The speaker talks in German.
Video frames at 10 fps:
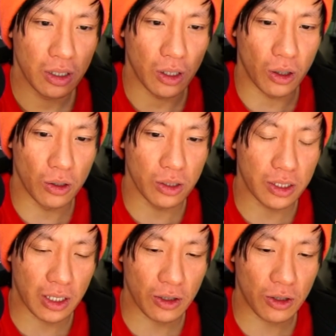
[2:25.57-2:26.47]
Und
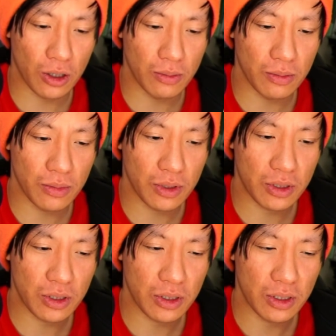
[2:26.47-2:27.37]
dann
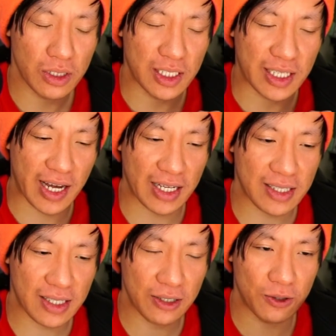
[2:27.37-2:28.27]
kommt die Katze